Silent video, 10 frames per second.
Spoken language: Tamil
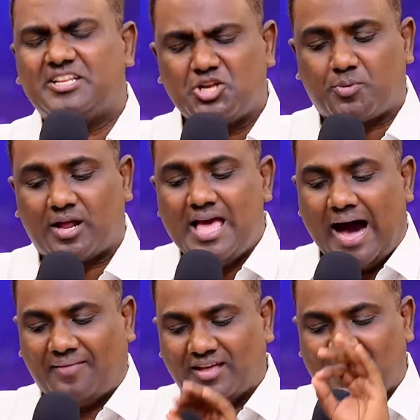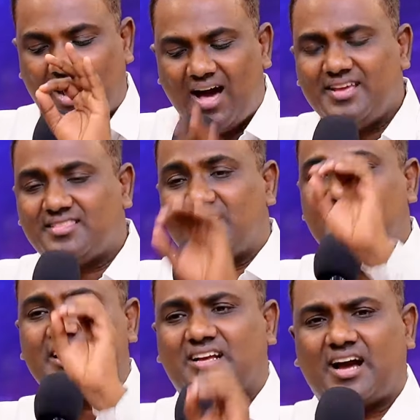கெடுத்திருப்பார் அந்த காரியத்தை
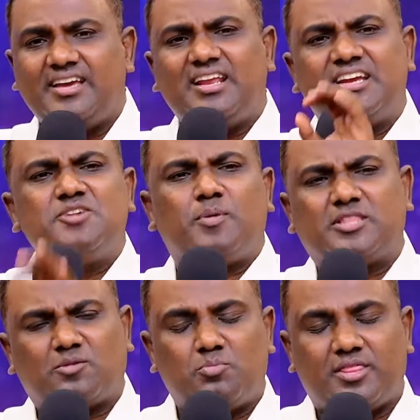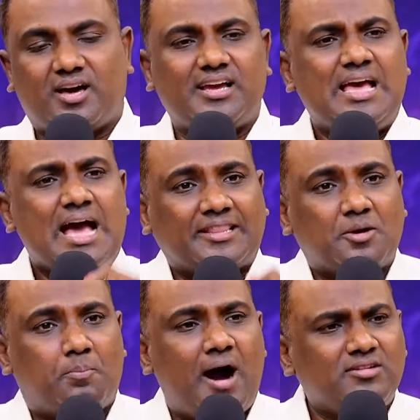நீங்கள் கையில் எடுப்பதற்கு முன்பதாக
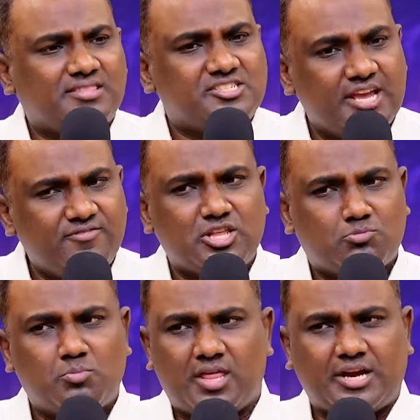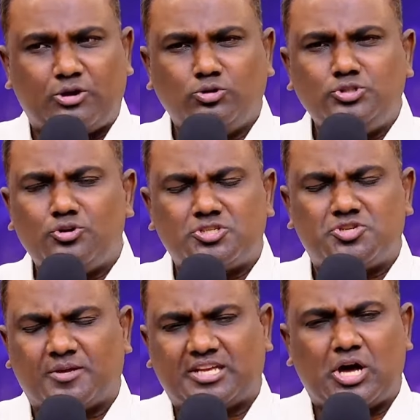அந்த பாவத்தை செய்வதற்கு முன்பதாக நீ கொஞ்சம்
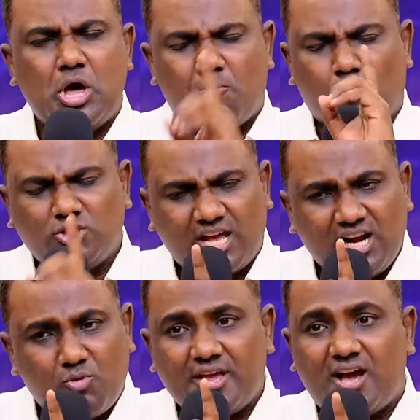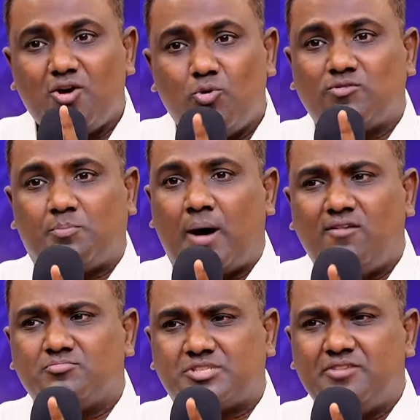யோசிச்சு பார்த்தீங்கன்னா முதல் முறையாக ஒருவன்
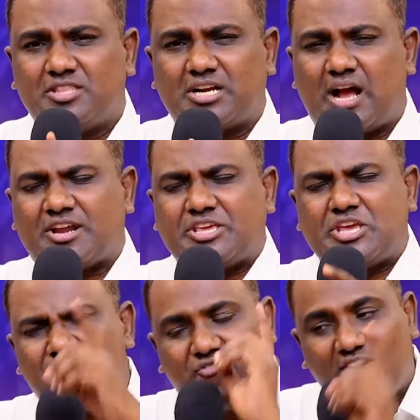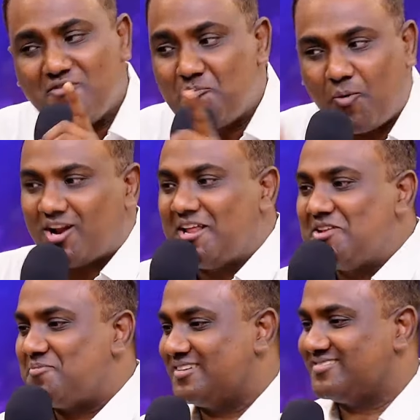பாவம் செய்வதற்கு அவன் எவ்வளவு போராடி
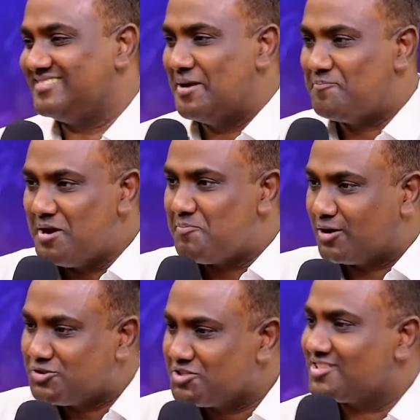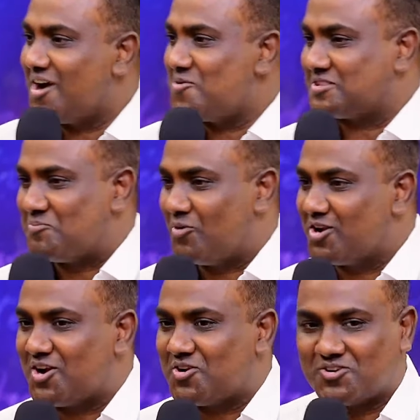இருப்பான் எப்படி பரிசுத்தத்துக்காக ஒருத்தன்
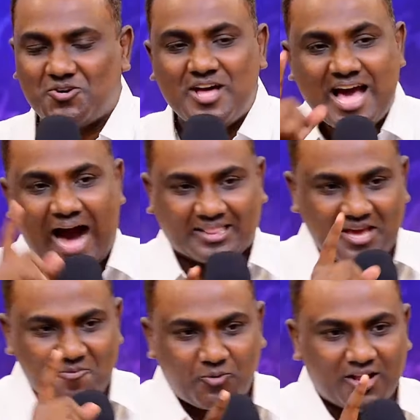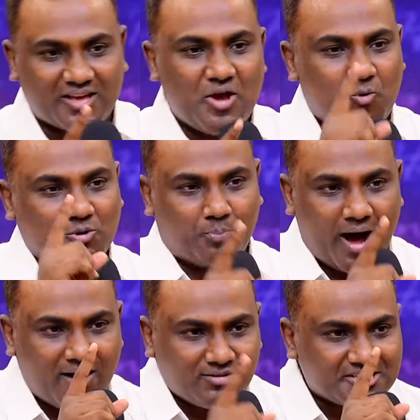போராடுறானோ அதே போல ஒரு
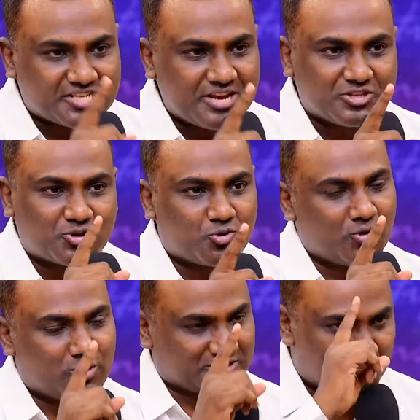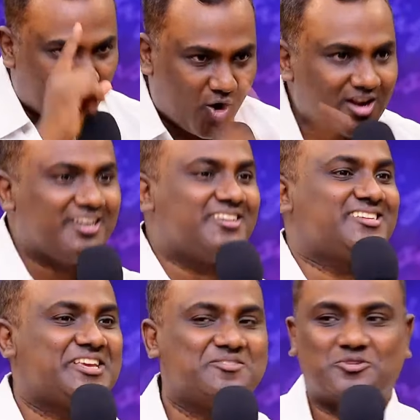பாவத்தை செய்வதற்கு கூட ஒருத்தன் போராடிட்டு
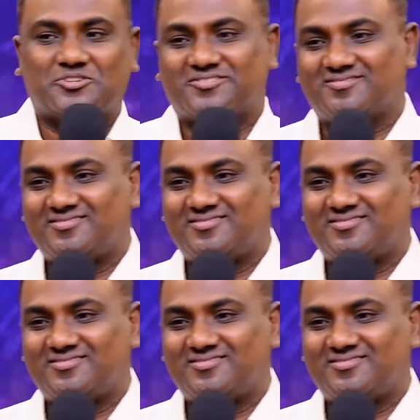தான் செய்ய முடியும்